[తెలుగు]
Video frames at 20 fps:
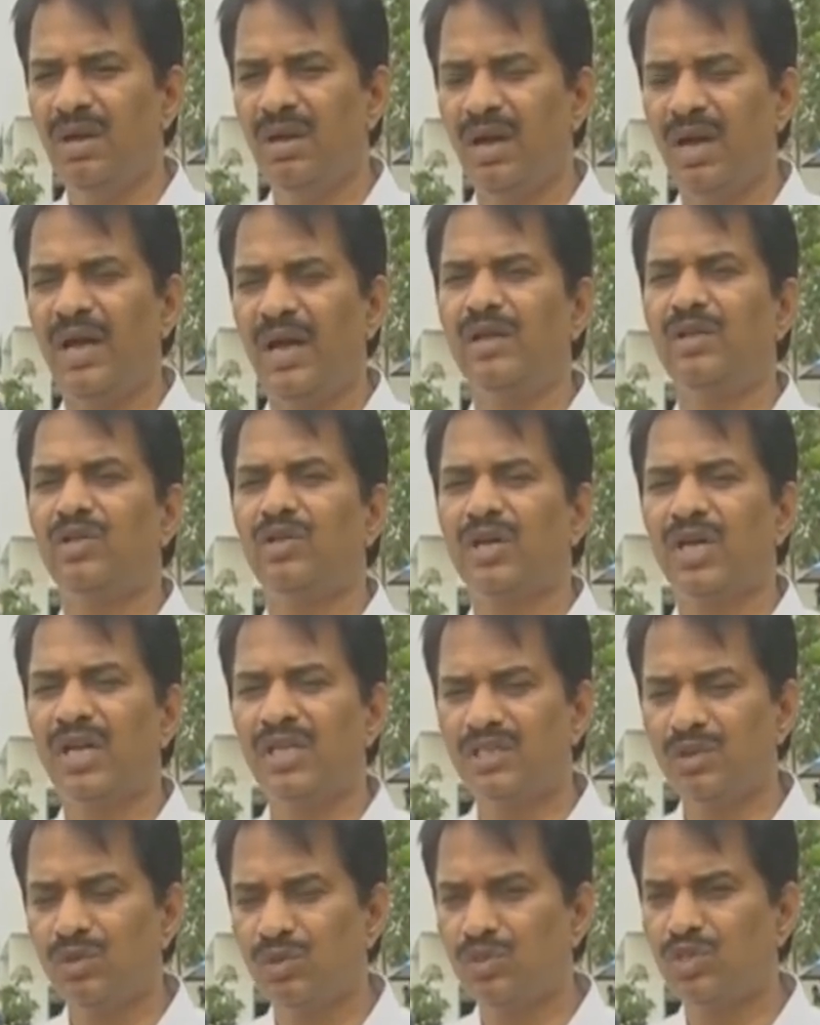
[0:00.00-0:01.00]
ఆయనతో కలిసి
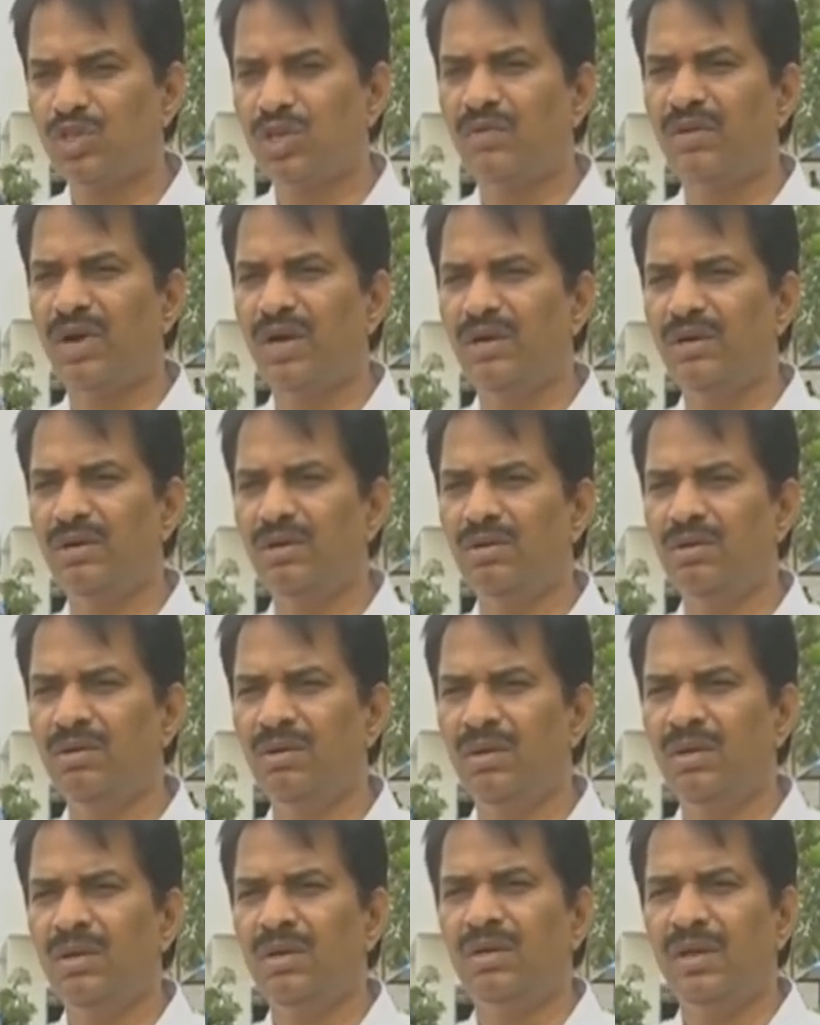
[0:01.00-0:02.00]
కూర్చున్న వాళ్ళు
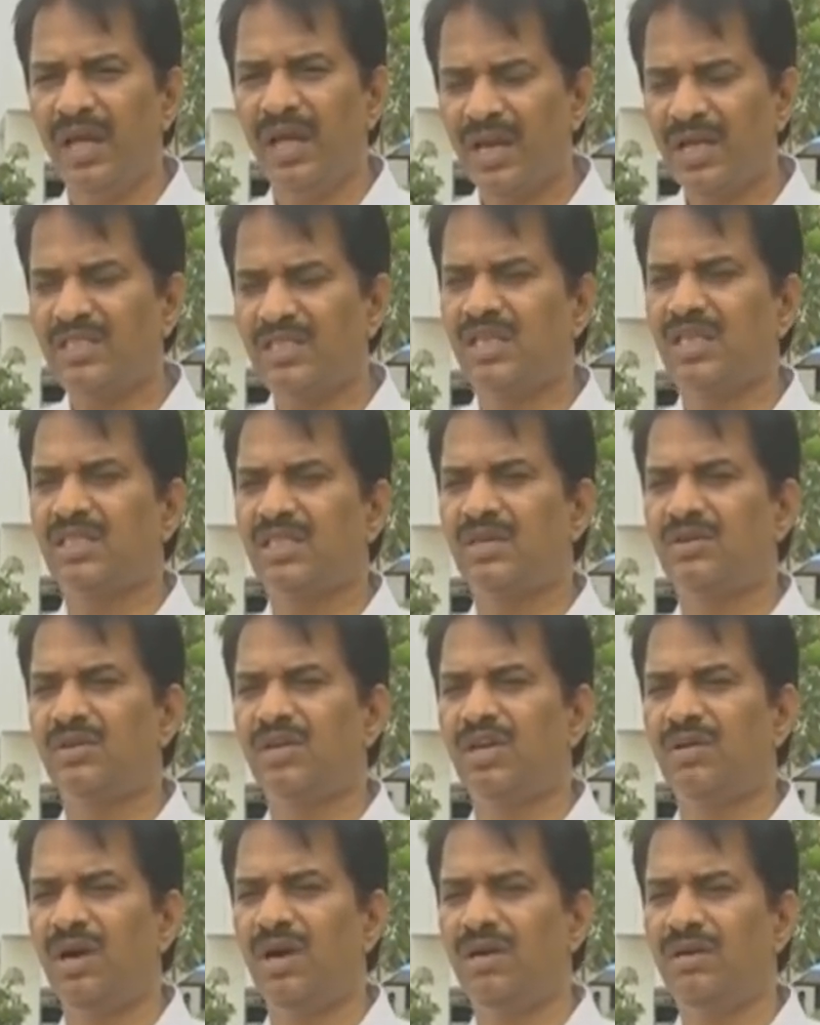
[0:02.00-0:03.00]
నేర చరిత్ర
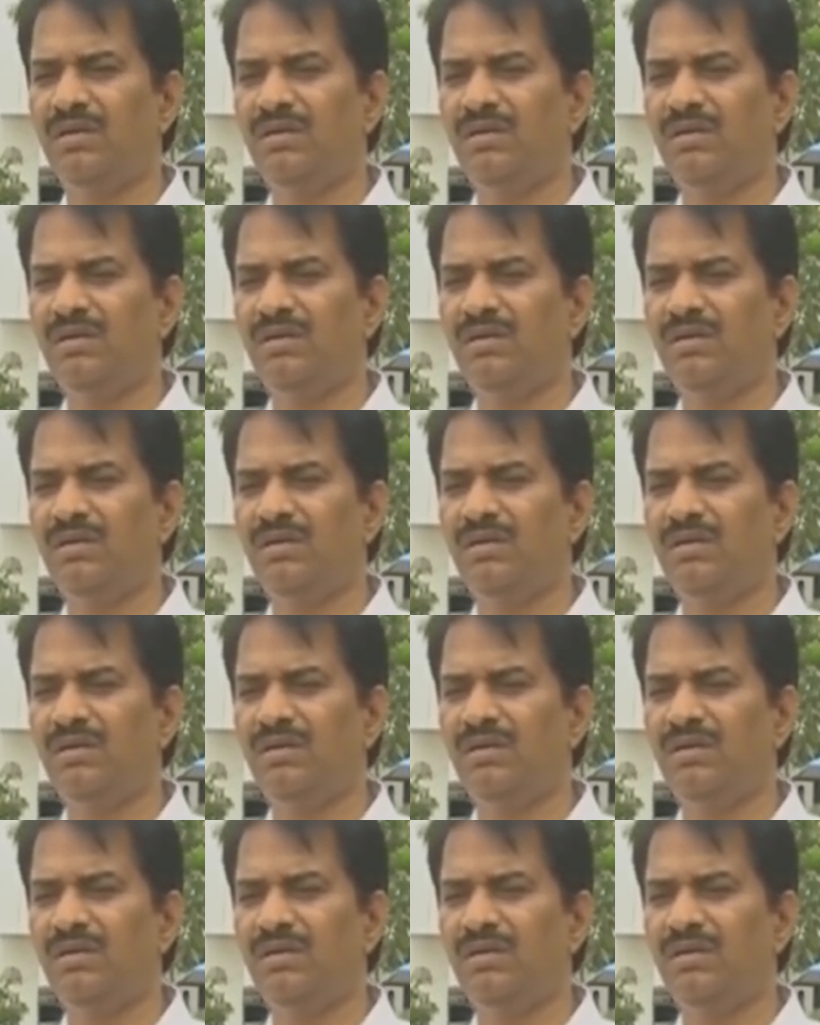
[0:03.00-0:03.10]
ఉన్నవాళ్ళు